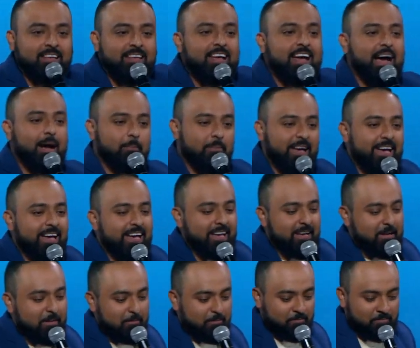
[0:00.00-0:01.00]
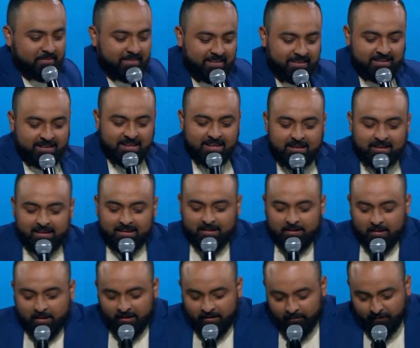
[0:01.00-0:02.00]

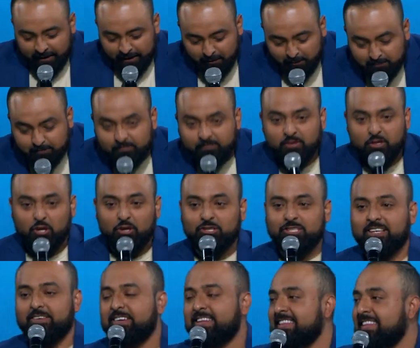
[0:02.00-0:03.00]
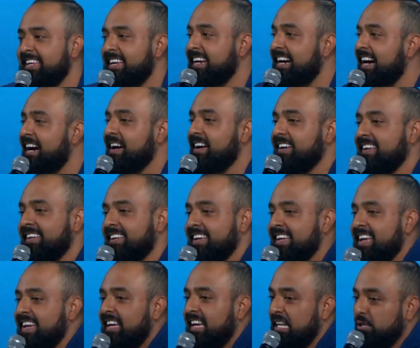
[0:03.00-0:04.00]
amén. Bueno, Dios te bendiga.
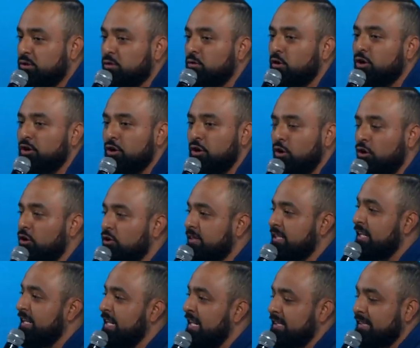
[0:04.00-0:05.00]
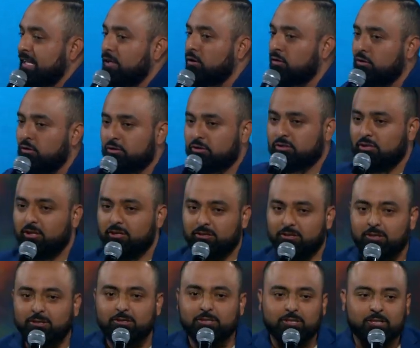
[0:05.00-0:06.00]
Es un honor tenerte con
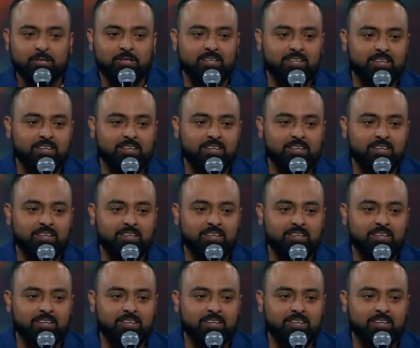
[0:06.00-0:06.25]
nosotros.